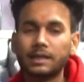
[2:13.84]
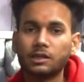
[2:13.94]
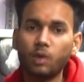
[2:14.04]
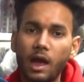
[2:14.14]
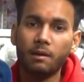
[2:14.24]

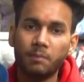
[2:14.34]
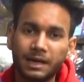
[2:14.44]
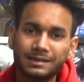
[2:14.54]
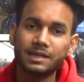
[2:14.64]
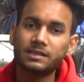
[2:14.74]
करते तो एम एल
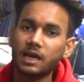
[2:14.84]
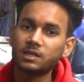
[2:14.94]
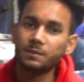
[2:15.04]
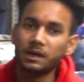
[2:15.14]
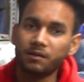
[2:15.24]

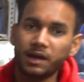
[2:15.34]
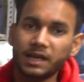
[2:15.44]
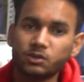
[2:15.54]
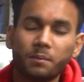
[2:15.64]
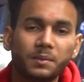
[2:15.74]
साइज मिलने वाले
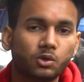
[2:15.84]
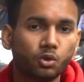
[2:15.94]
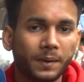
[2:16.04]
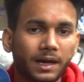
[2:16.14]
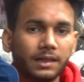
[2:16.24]
एक सौ
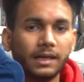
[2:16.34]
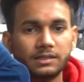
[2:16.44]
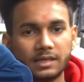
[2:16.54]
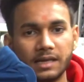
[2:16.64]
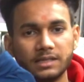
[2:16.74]
के अंदर
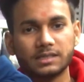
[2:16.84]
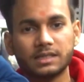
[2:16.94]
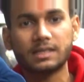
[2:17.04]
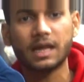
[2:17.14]
साइजेस के